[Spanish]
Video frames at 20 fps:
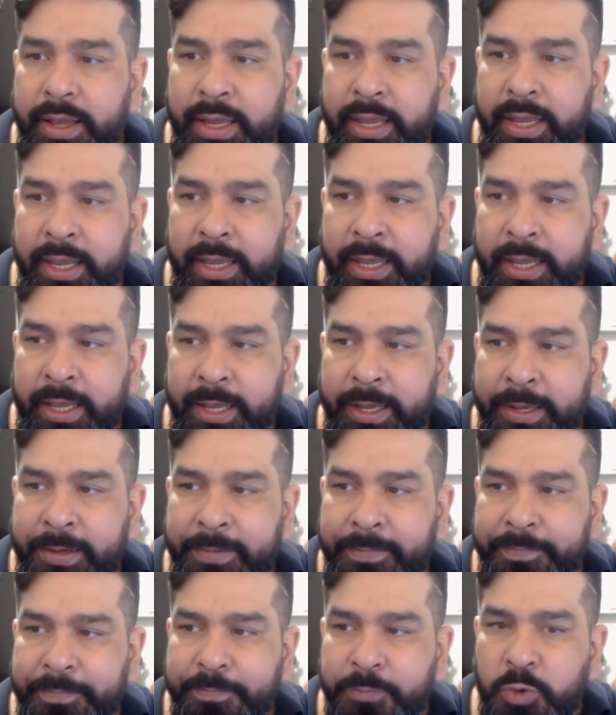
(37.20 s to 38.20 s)

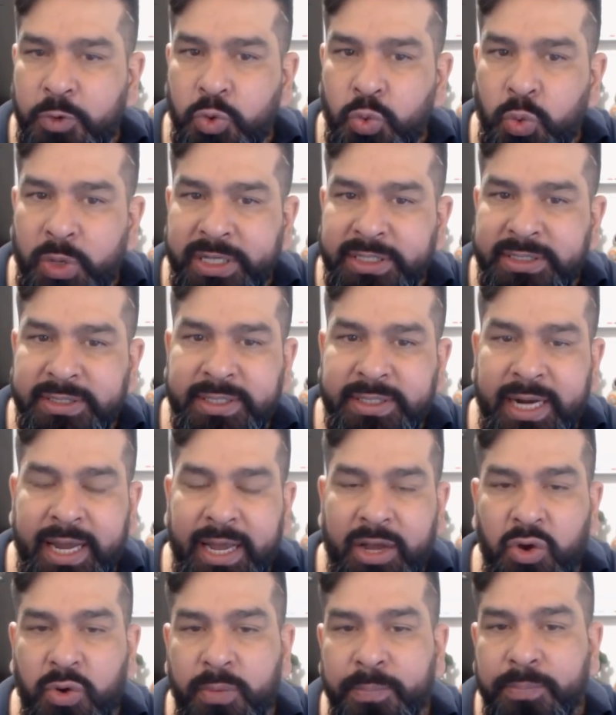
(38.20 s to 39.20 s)
eh,
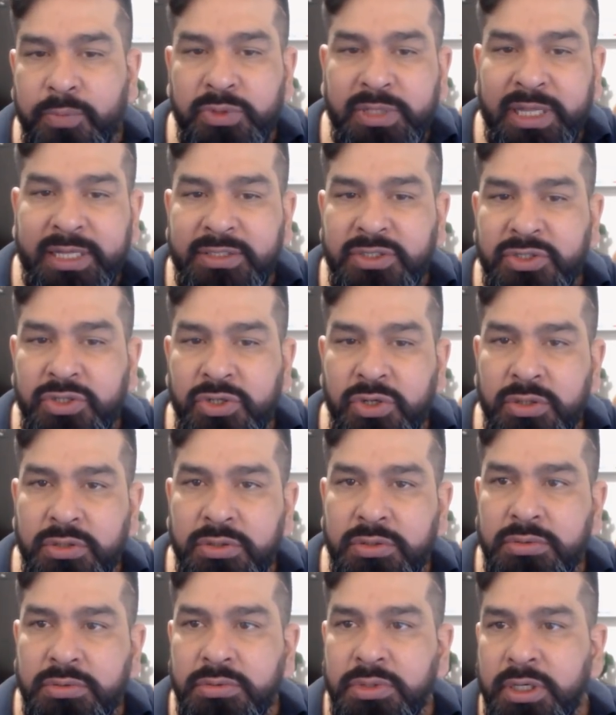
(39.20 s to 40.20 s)
nuestra
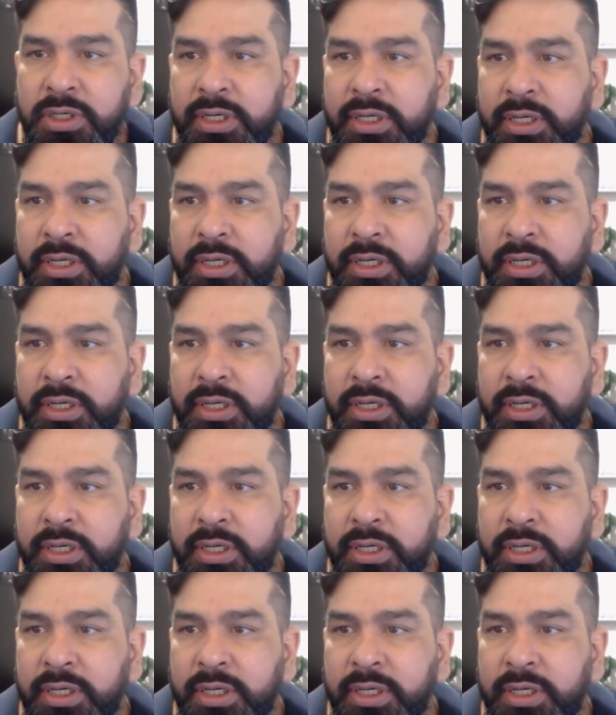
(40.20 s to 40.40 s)
computación